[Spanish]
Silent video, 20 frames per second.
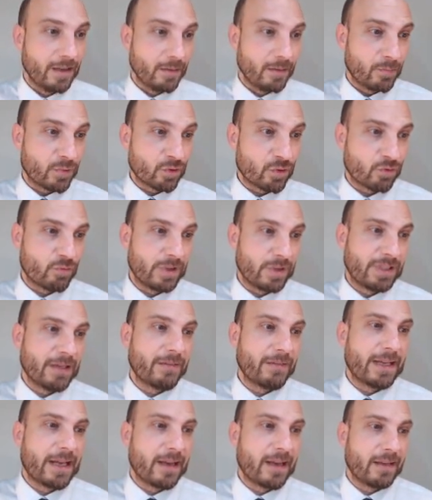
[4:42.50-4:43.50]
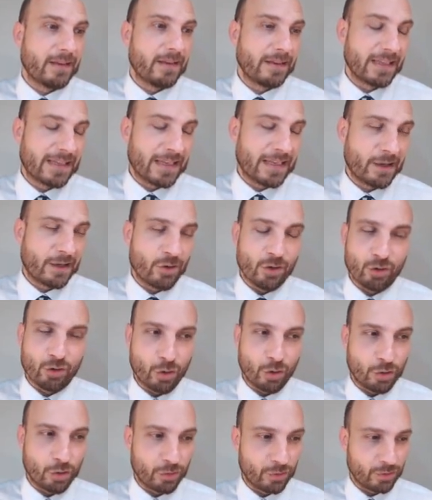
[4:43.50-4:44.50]
por su cuenta verán que no
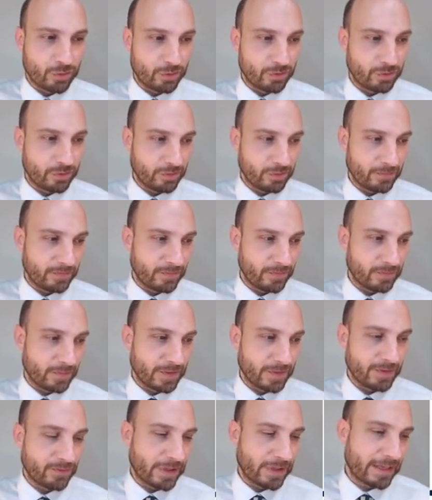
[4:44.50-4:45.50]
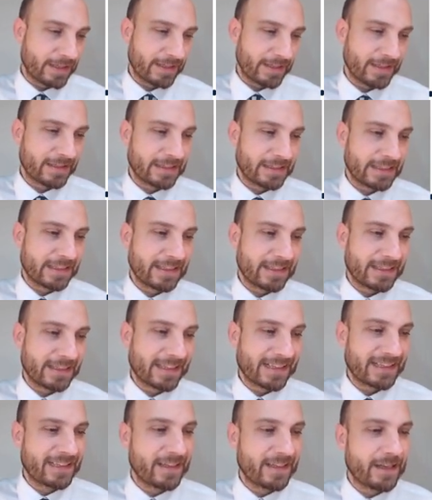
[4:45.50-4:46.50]
son, o sea, que,
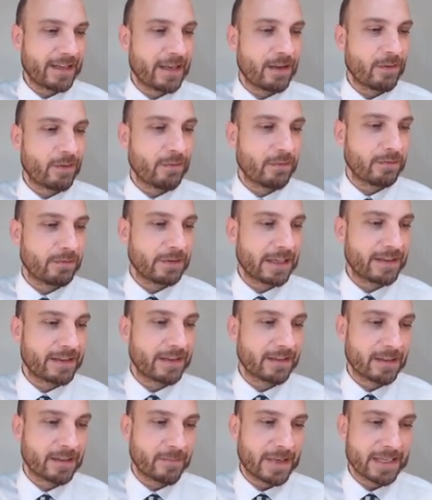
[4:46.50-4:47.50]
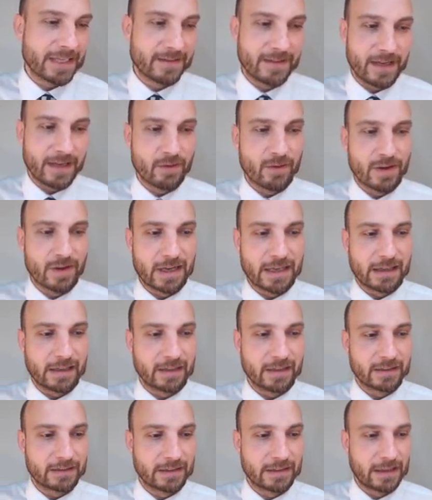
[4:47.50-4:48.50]
requiere una cierta maestría con
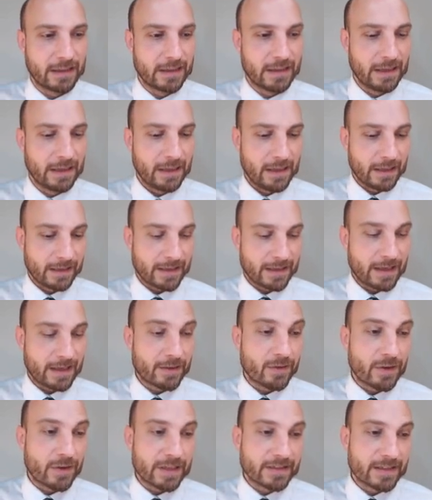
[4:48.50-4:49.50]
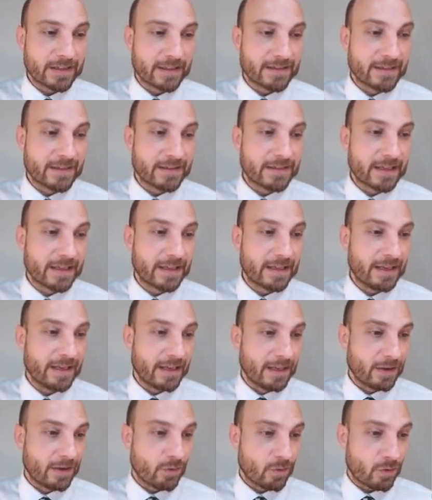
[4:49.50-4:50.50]
las relaciones que existen
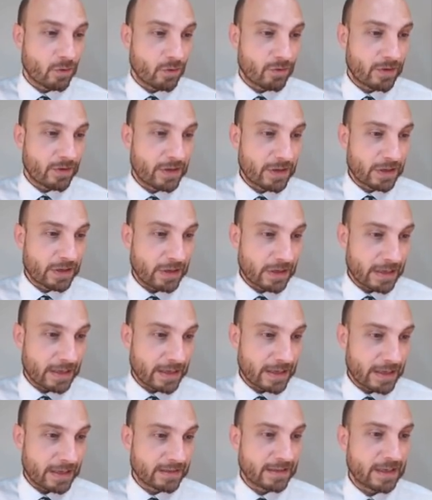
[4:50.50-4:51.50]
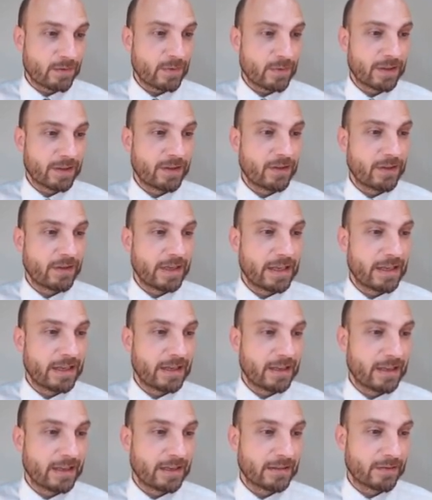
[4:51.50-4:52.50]
con las
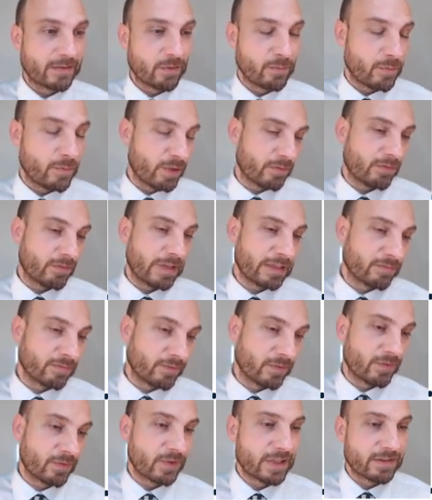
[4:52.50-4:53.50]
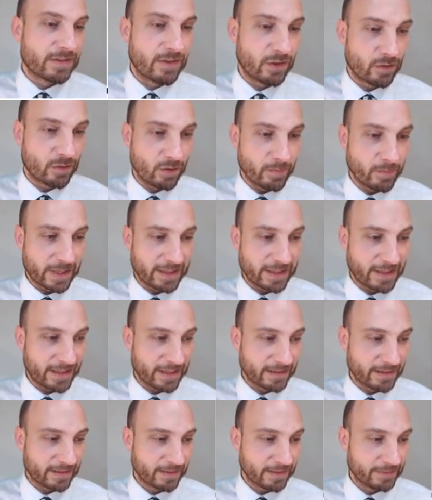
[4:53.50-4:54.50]
ecuaciones, bueno, con las funciones
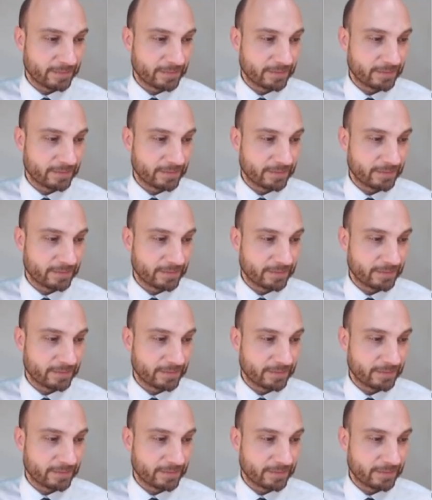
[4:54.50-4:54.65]
trigonométricas.